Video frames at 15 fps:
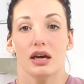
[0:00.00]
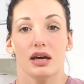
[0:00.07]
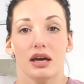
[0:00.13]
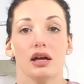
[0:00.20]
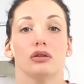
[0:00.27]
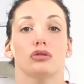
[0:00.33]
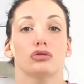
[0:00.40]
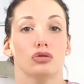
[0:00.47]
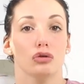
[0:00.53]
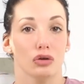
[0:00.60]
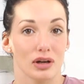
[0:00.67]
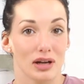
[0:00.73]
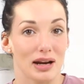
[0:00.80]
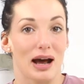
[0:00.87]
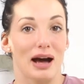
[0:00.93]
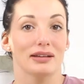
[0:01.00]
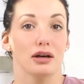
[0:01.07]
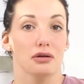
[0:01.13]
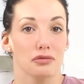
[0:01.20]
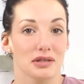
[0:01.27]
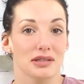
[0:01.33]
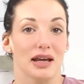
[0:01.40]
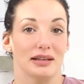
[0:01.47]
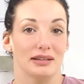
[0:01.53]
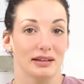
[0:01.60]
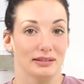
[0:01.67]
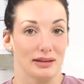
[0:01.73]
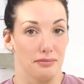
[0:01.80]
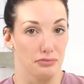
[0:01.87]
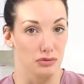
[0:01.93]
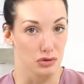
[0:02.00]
e tornerà ad acquistare da te più